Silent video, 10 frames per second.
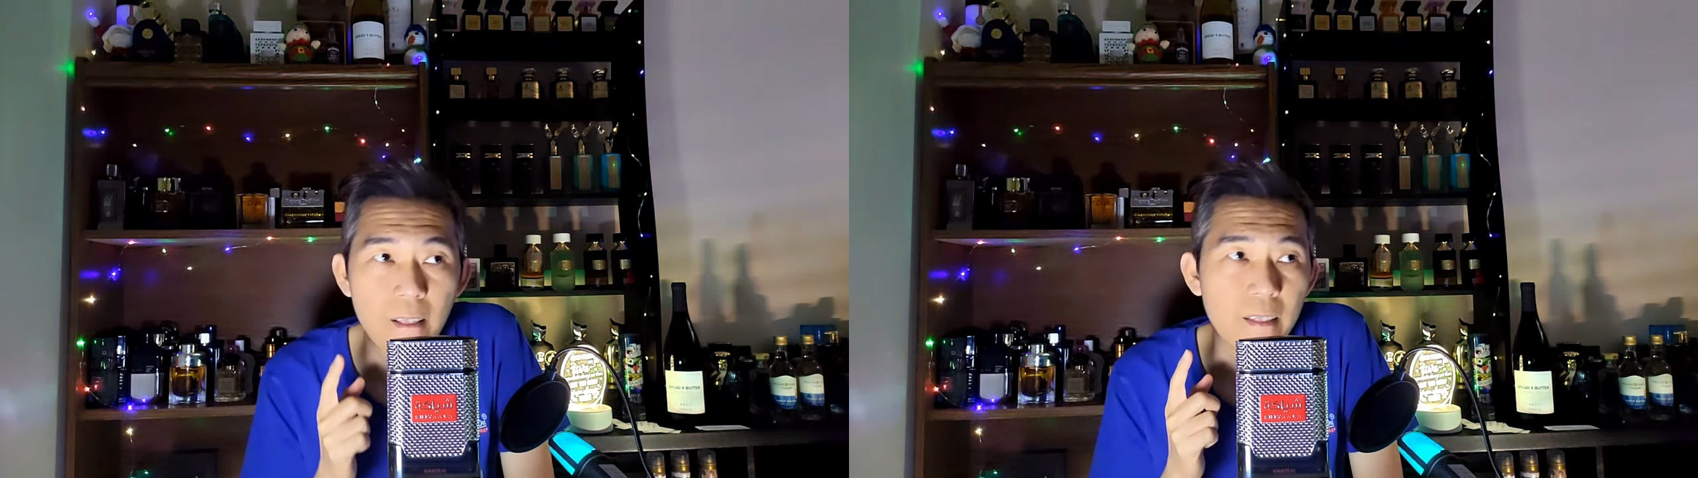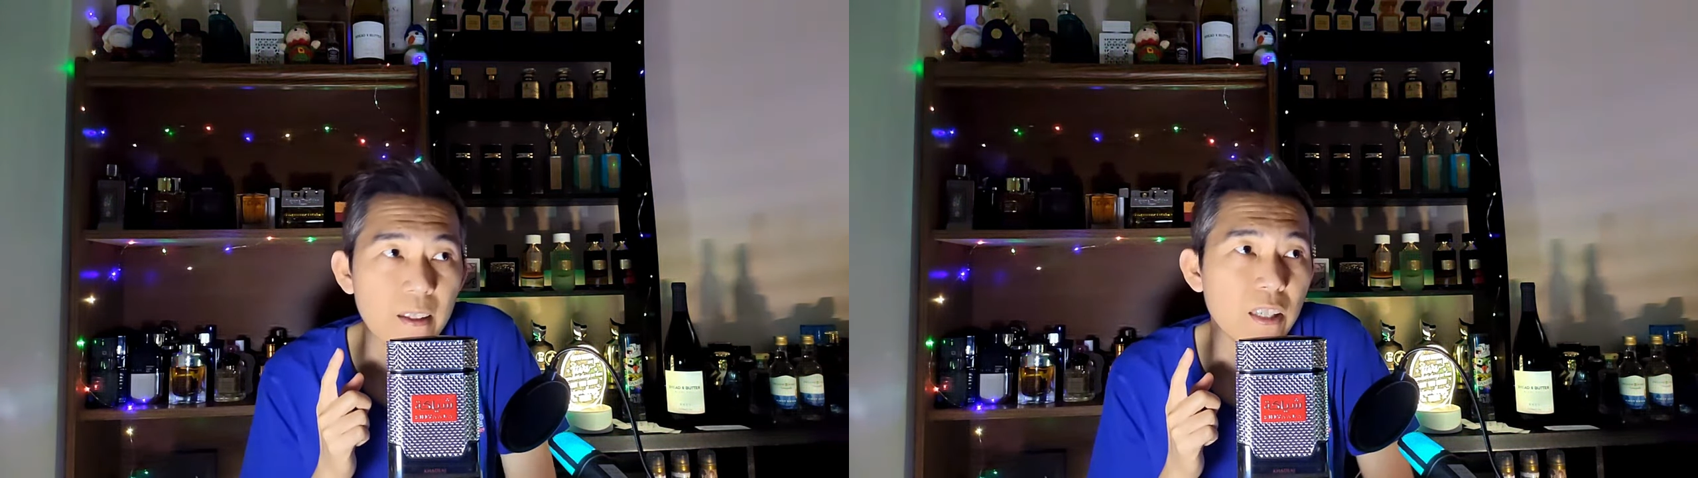
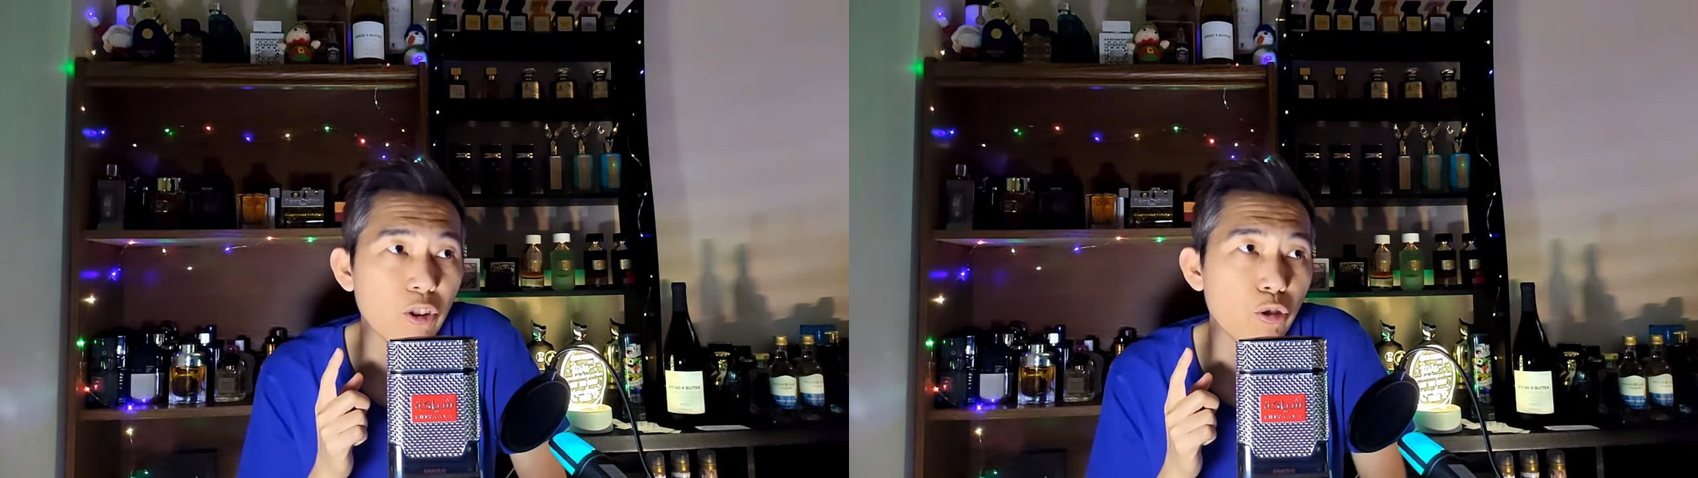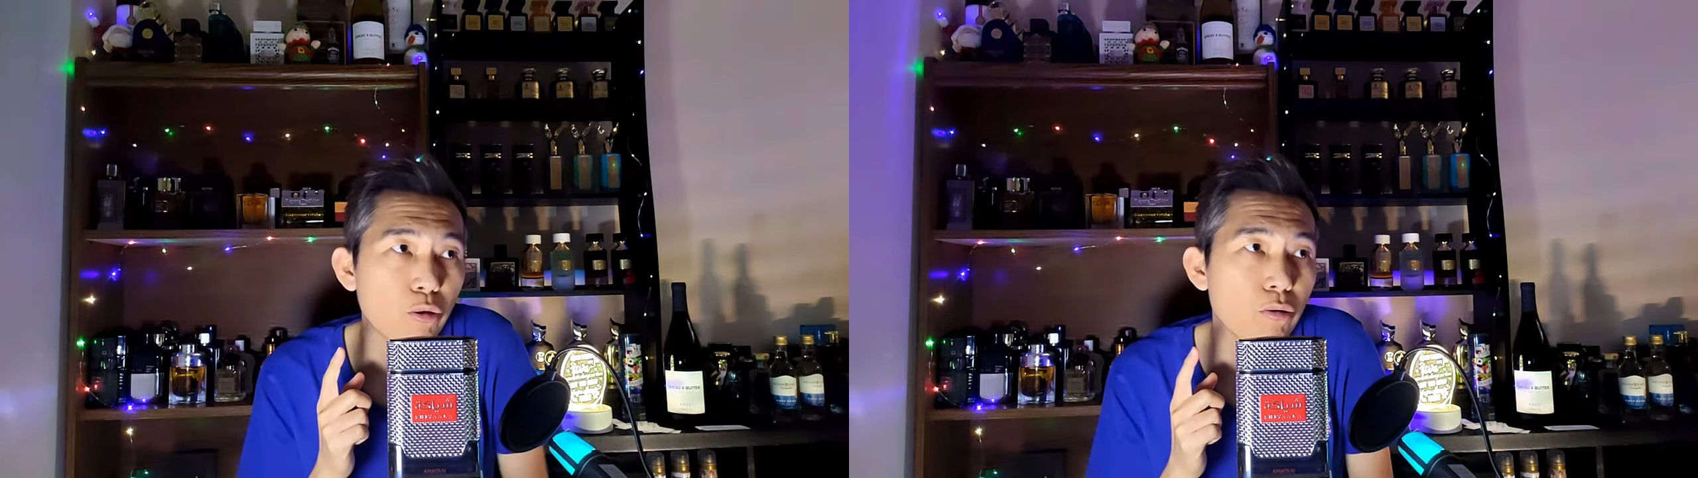
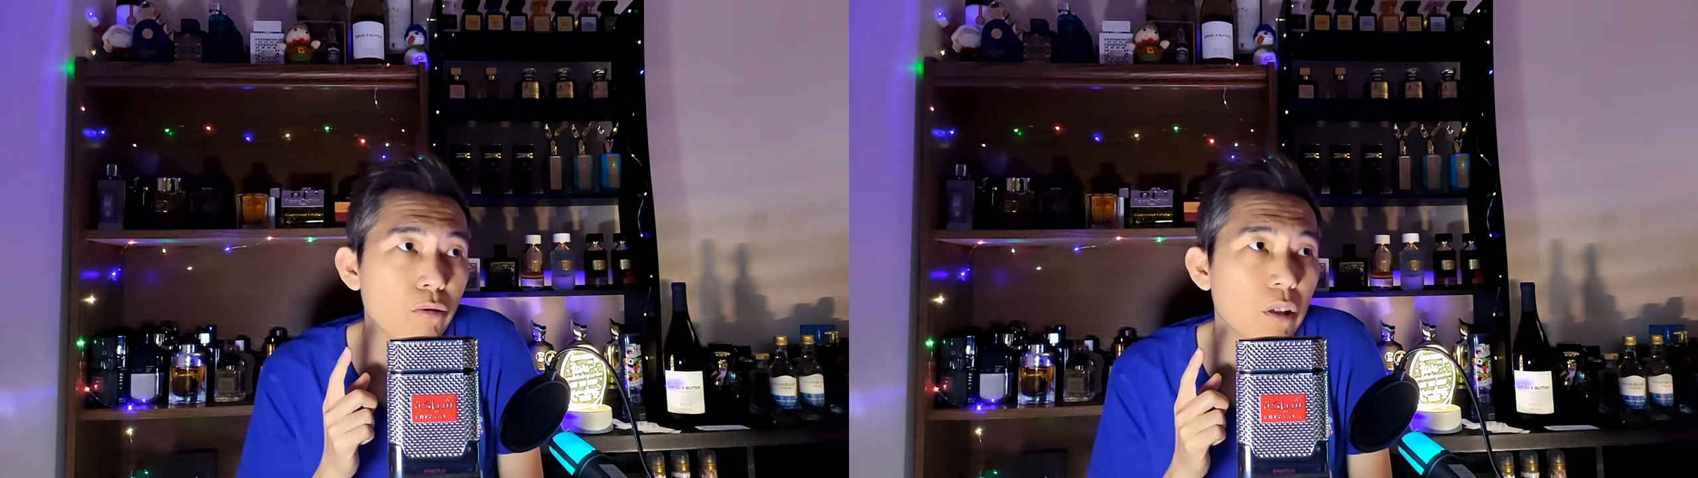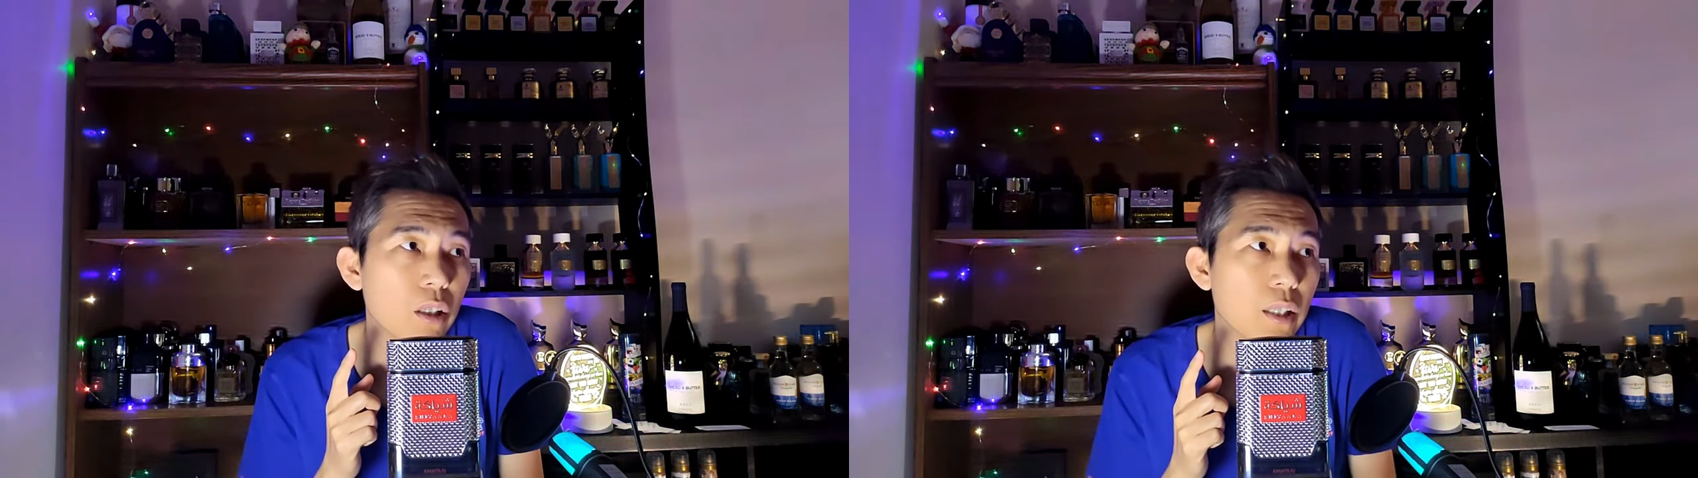Itu
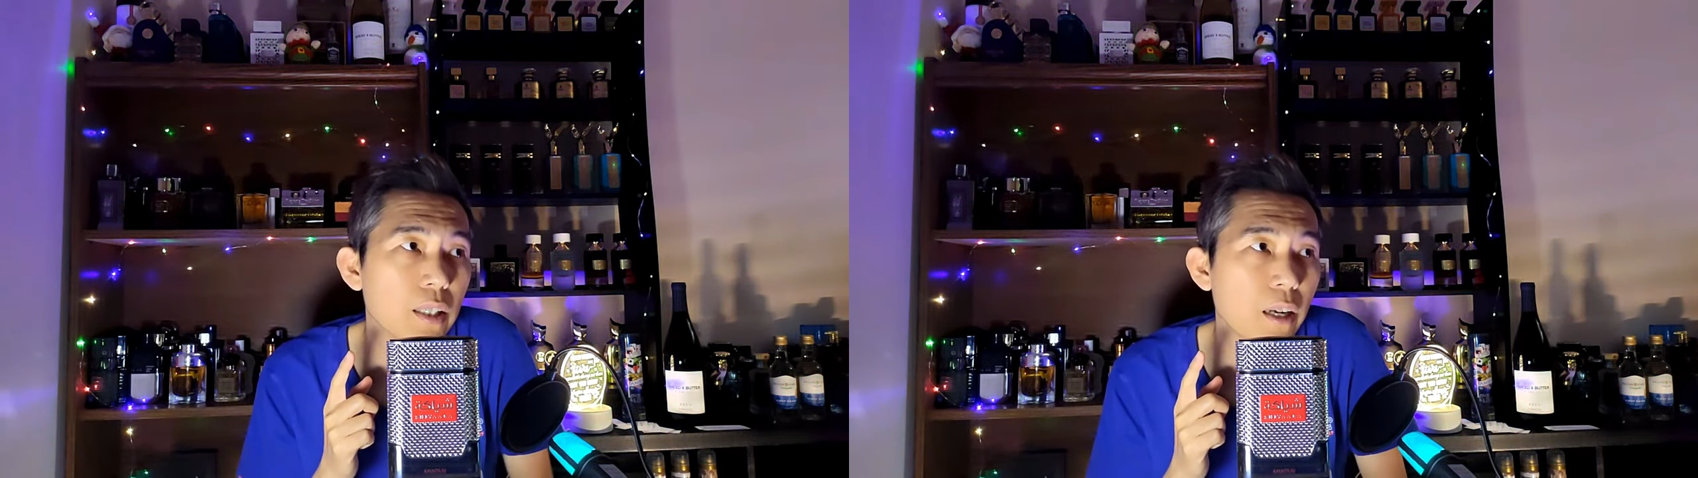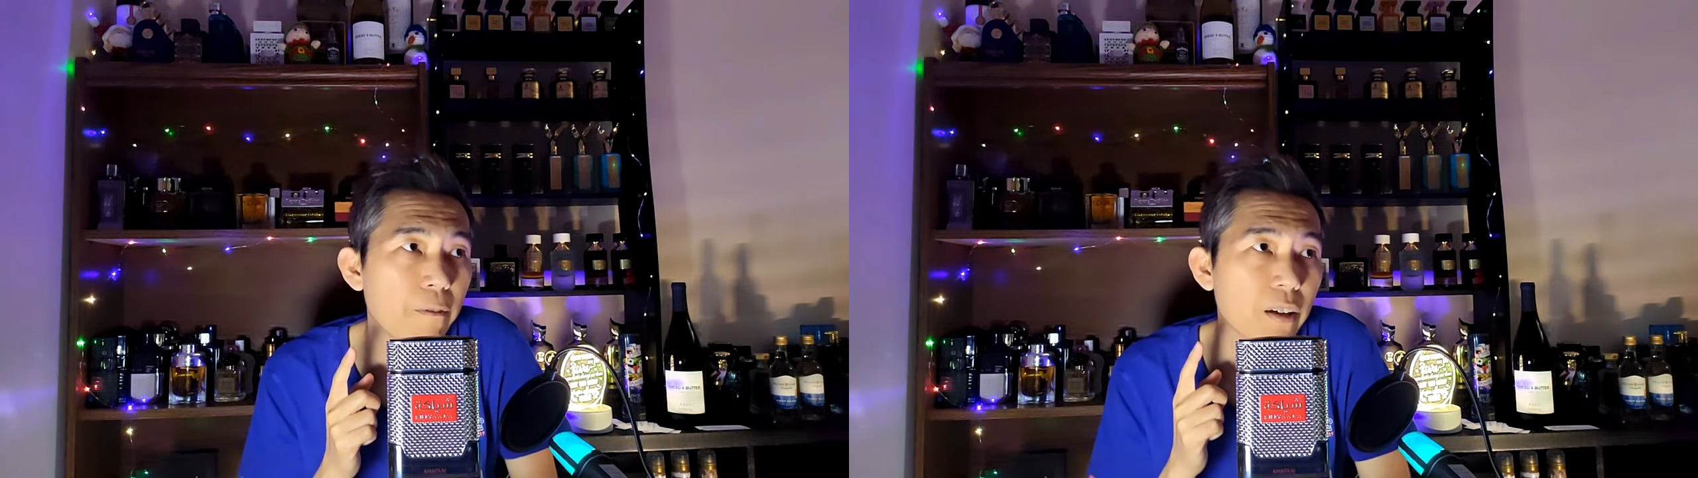
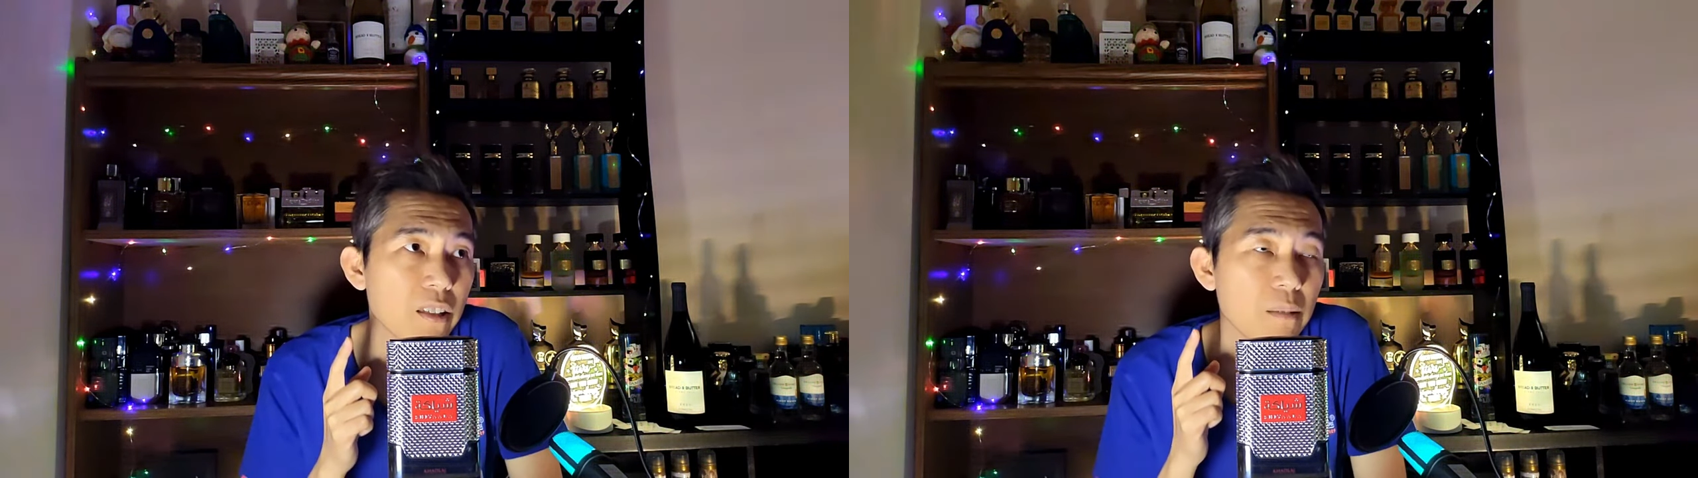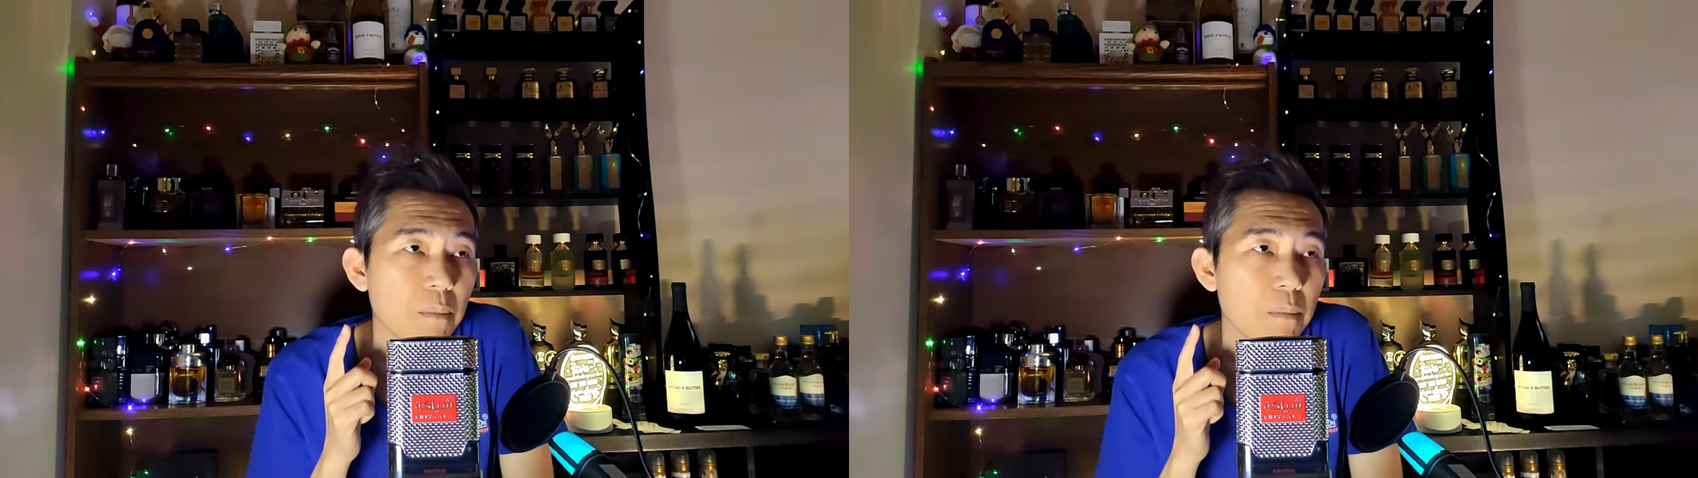Reflection